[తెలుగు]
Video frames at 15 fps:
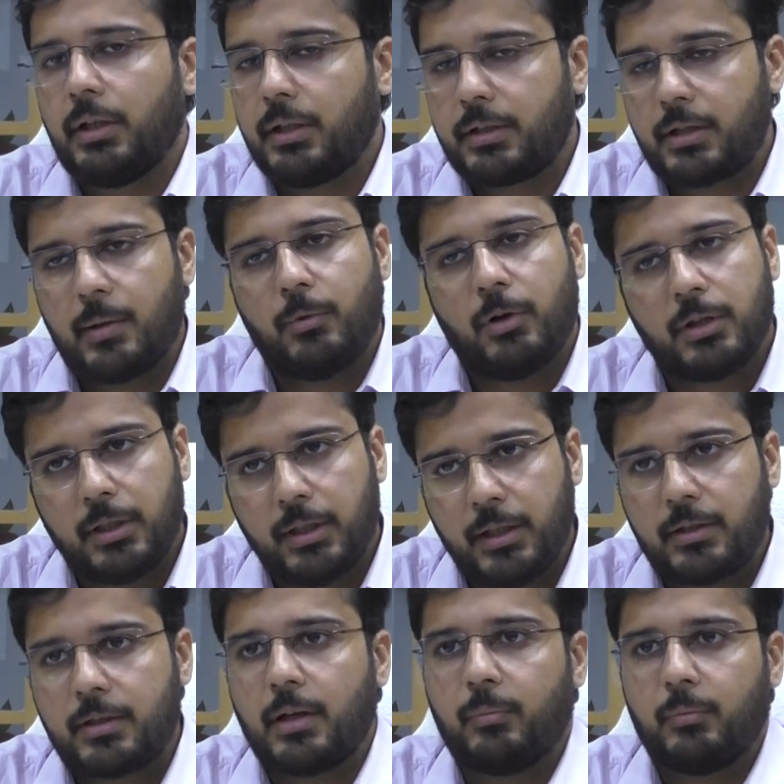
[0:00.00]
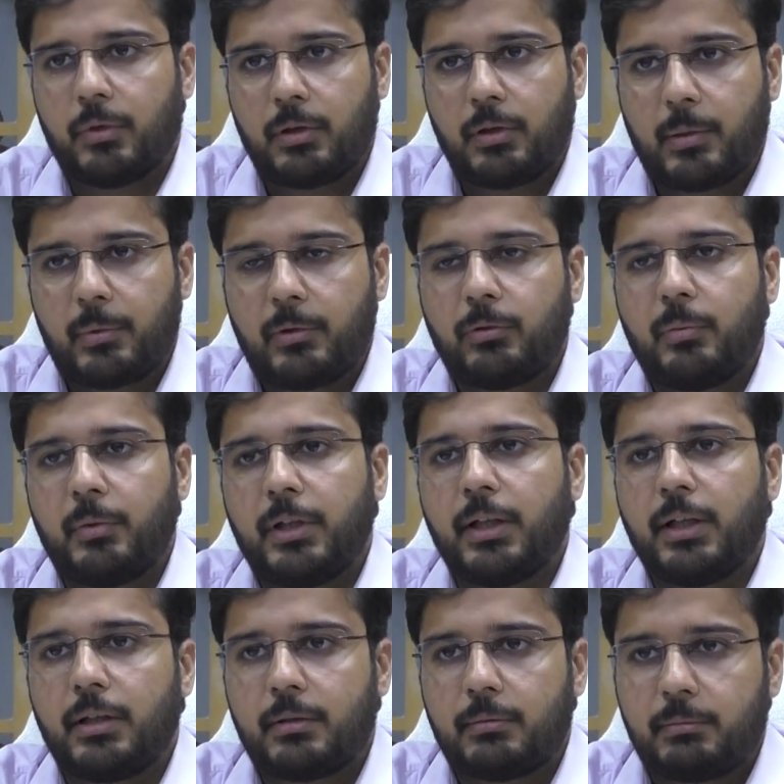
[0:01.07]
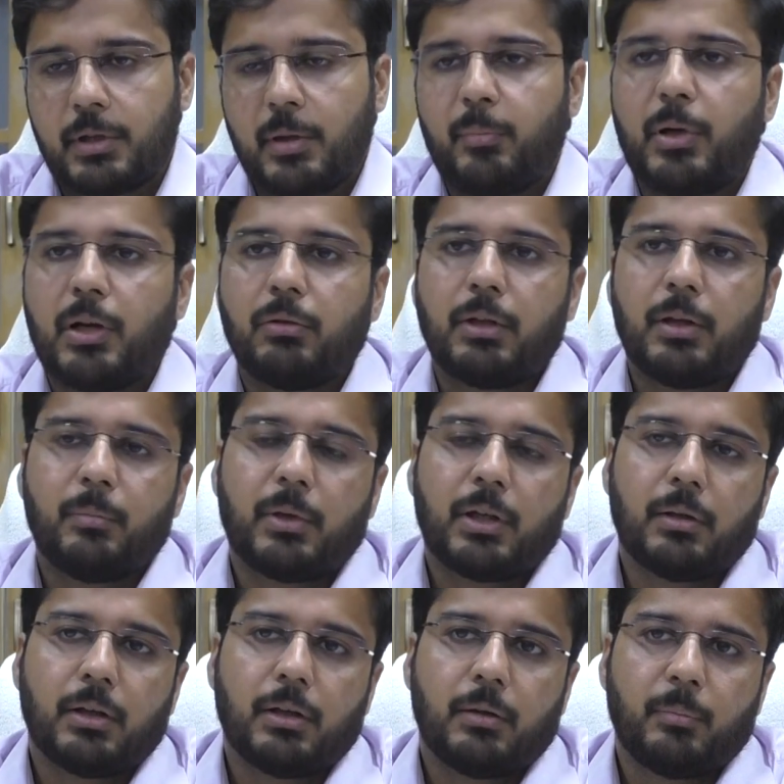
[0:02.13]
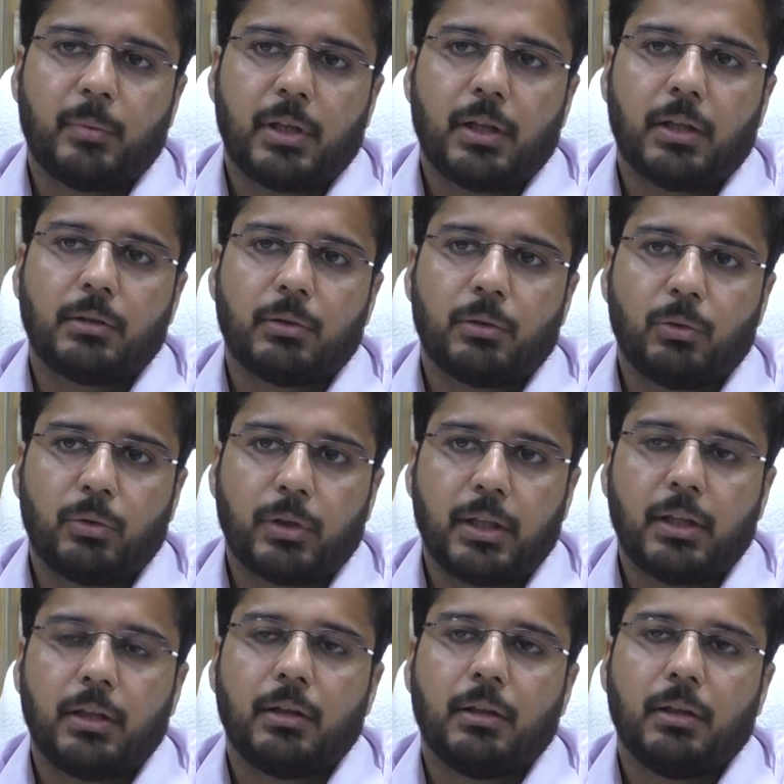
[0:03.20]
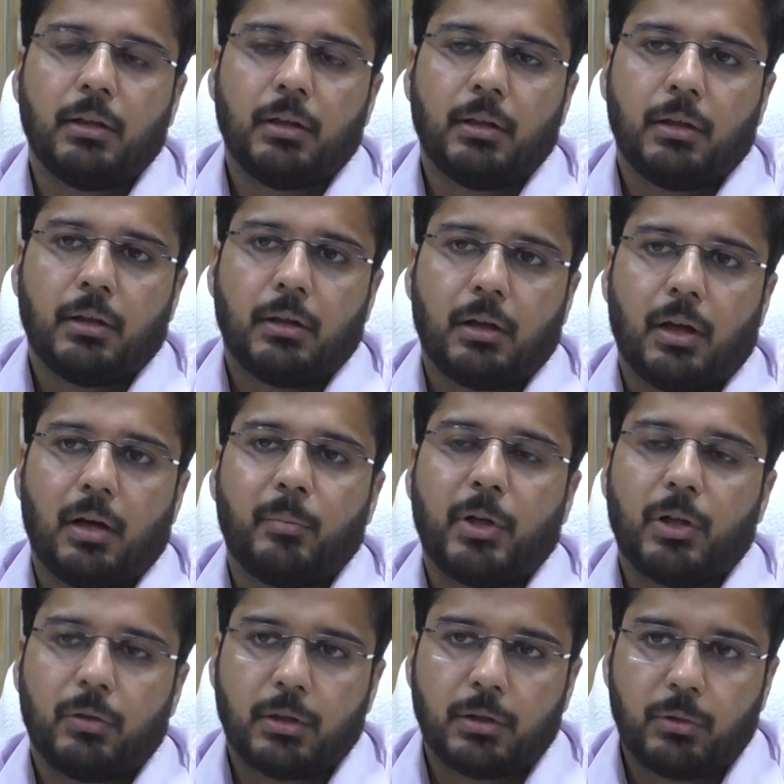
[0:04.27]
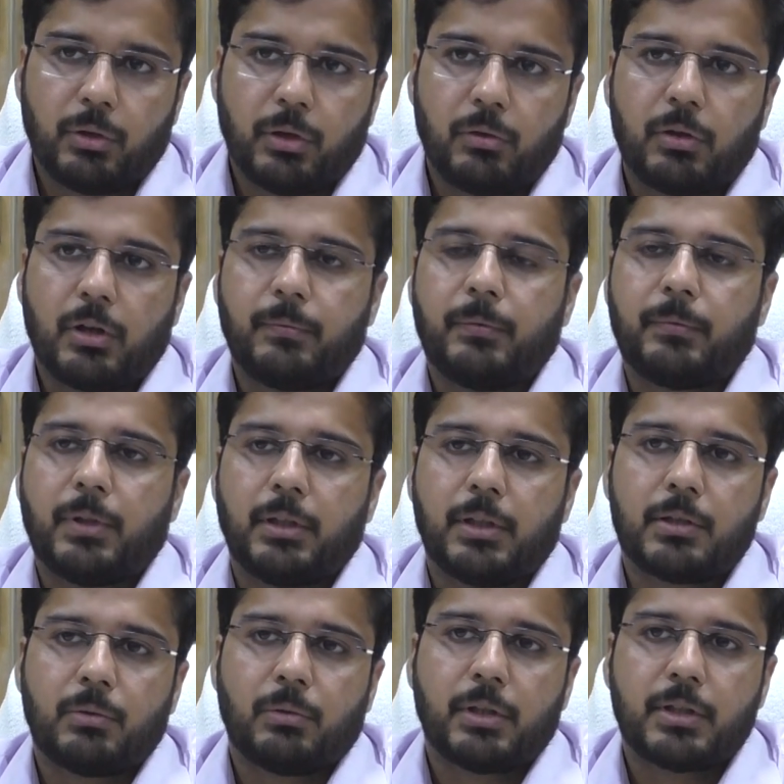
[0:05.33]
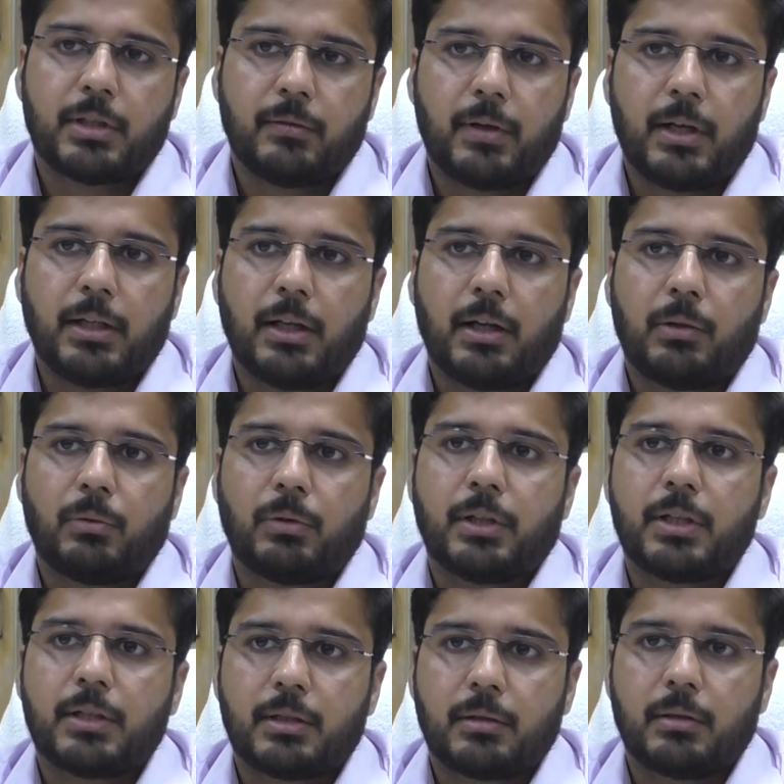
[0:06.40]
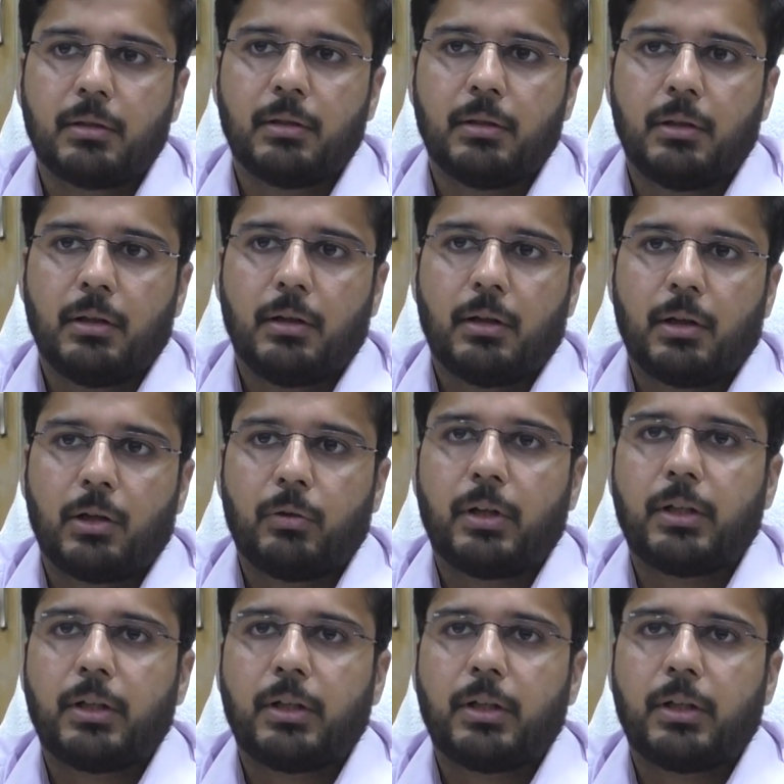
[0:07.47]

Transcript: ఇచ్చాం ఆల్రెడీ ఇచ్చాం ప్రభుత్వం మనకి చెప్పారు దట్ మన మీ అందరికి మీరు అందరికి ఒక ఫిఫ్టీన్ డేస్ నోటీస్ ఇవ్వాలి ఆ నోటీస్ లో